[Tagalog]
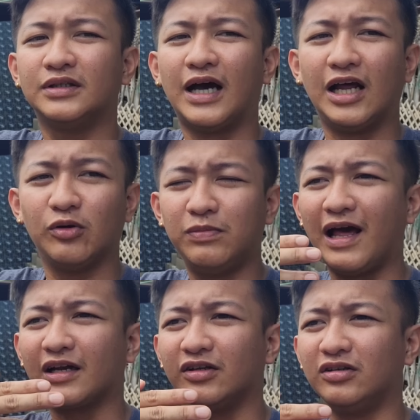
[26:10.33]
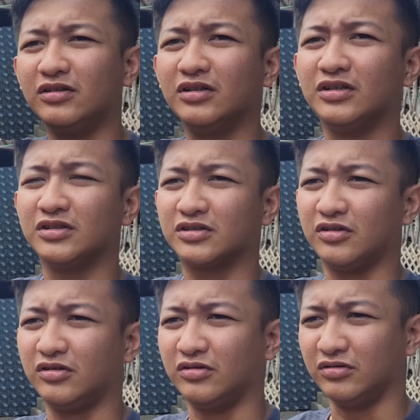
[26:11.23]
hollow black, no?
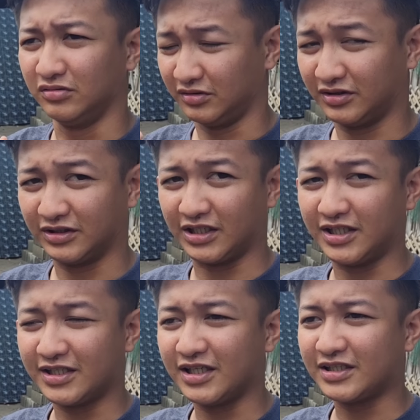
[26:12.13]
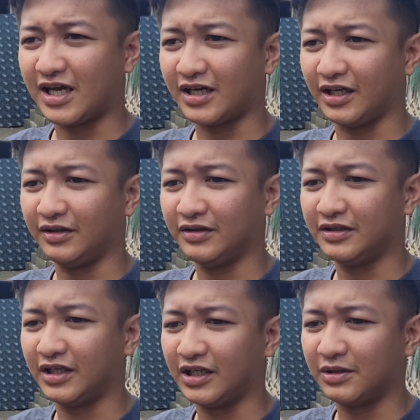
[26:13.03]
So, suggest niya sa akin, hindi
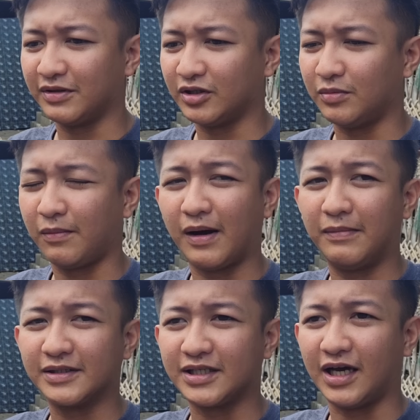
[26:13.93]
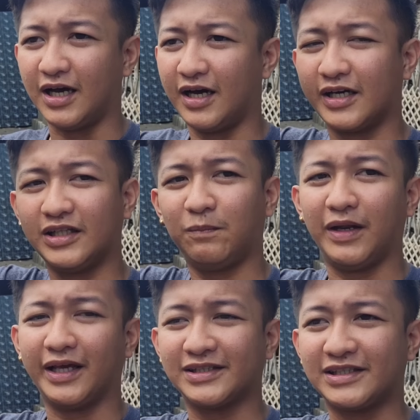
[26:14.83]
rin naman daw mababasa ang
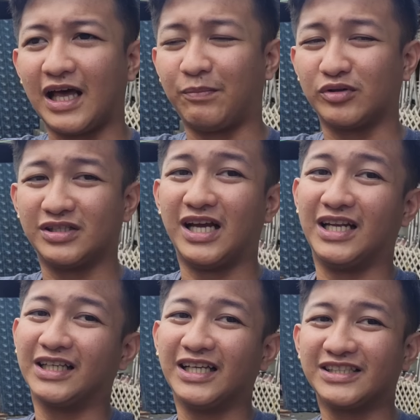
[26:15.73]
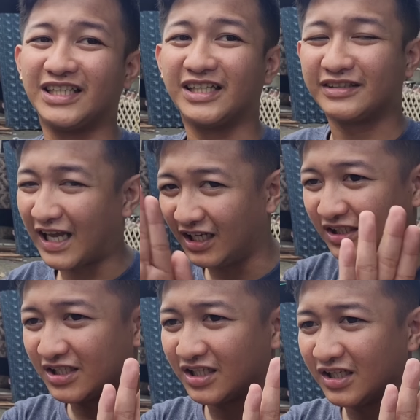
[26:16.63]
hardiplex tapos lalagyan siya ng
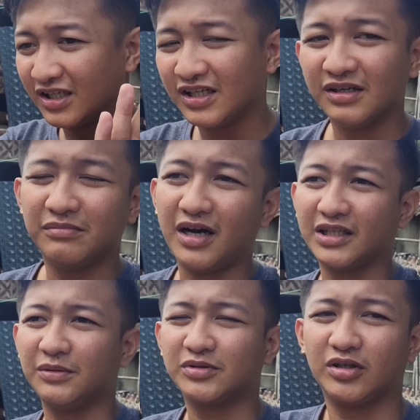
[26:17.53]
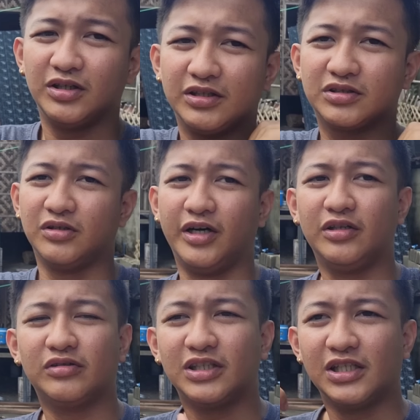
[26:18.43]
tiles. Mga team solid. So, ayun
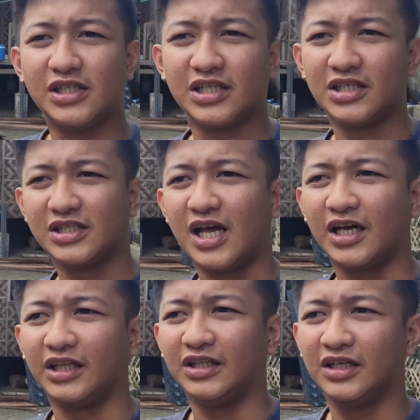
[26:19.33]
yung sinadjust niya sa akin